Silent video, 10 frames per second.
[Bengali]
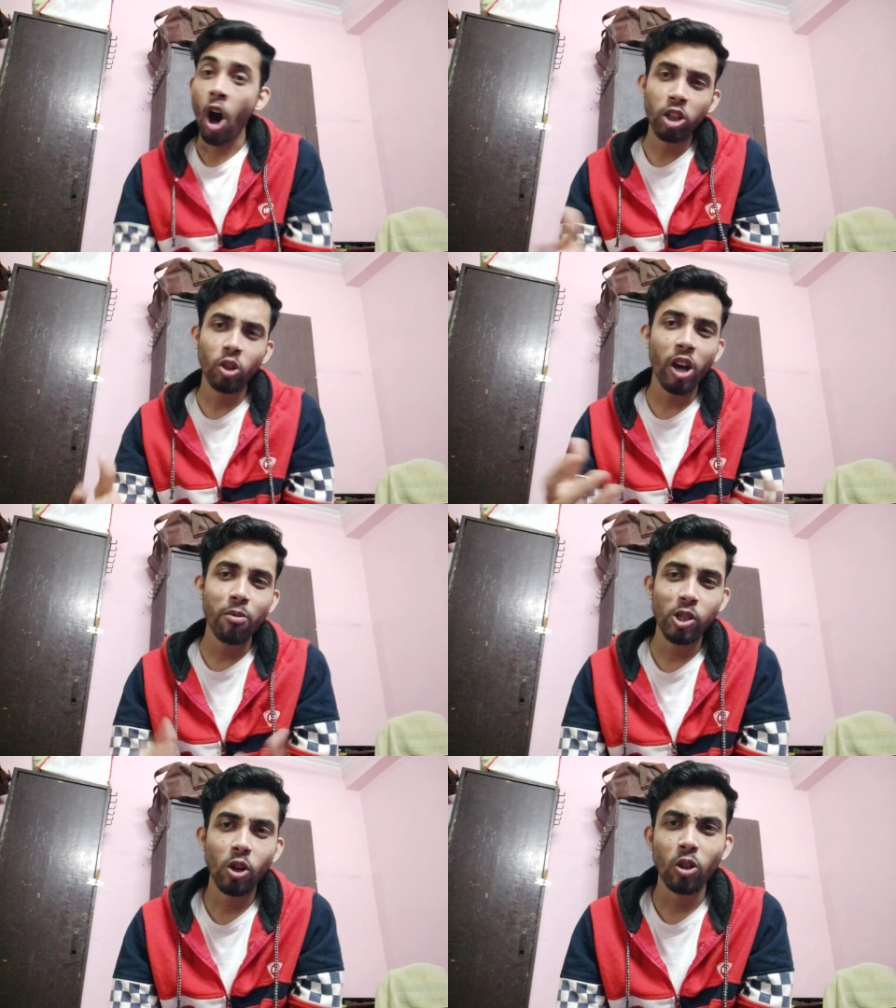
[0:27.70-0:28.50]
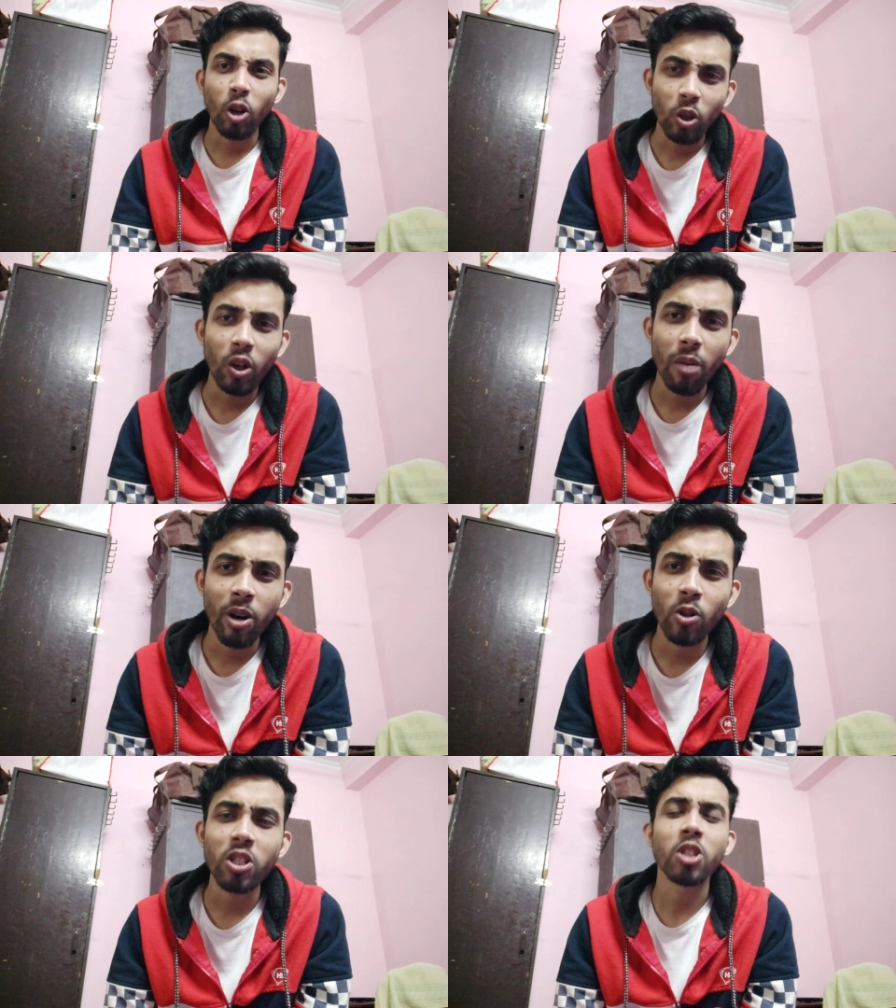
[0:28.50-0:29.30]
হয়তো এই বছর কতগুলো
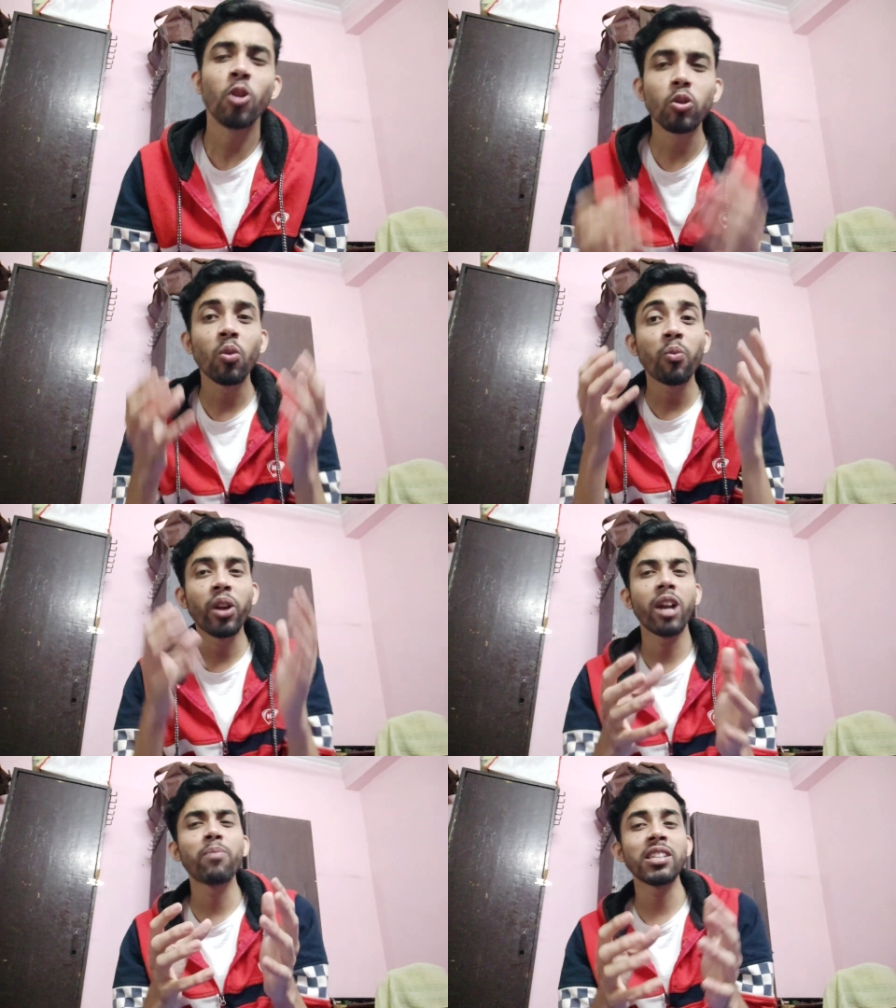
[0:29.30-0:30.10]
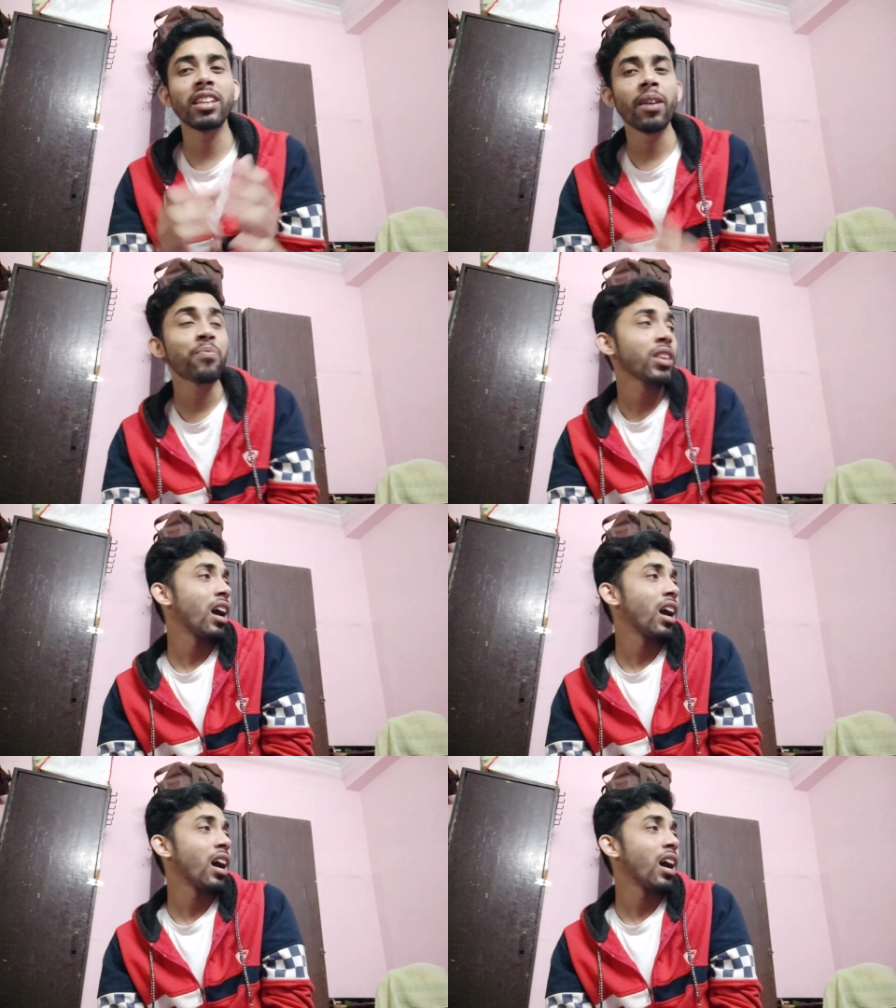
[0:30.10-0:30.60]
মানুষ নতুন ফ্রেন্ড পাইছে